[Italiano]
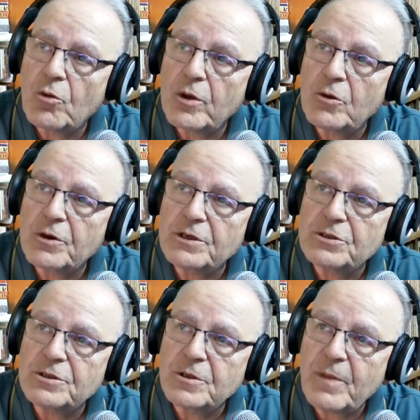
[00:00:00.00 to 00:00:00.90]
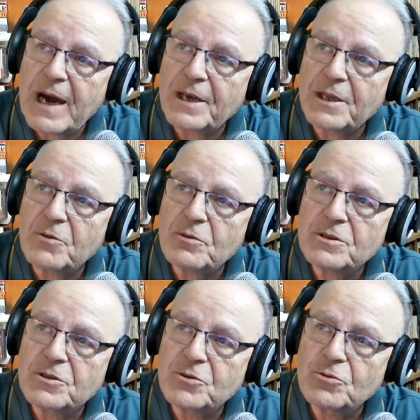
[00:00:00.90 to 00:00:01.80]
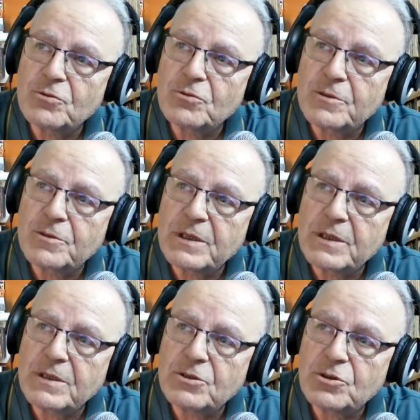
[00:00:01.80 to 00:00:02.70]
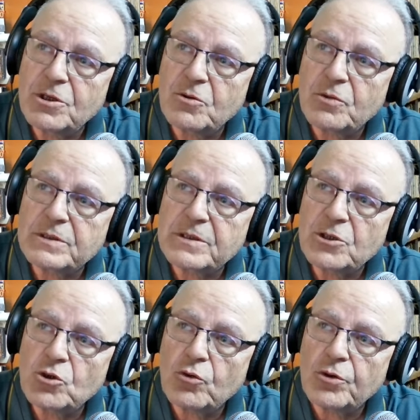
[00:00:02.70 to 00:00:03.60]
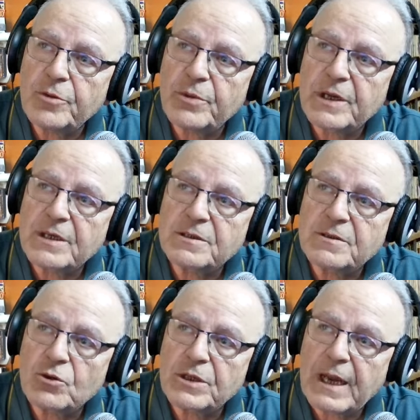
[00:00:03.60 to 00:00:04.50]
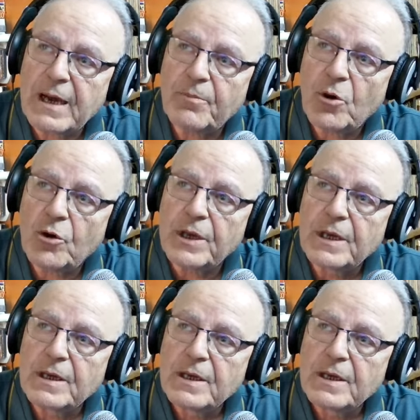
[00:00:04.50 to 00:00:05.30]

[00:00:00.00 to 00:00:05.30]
quello che ci rimane di questi ultimi 5-6 giorni perché si voterà poi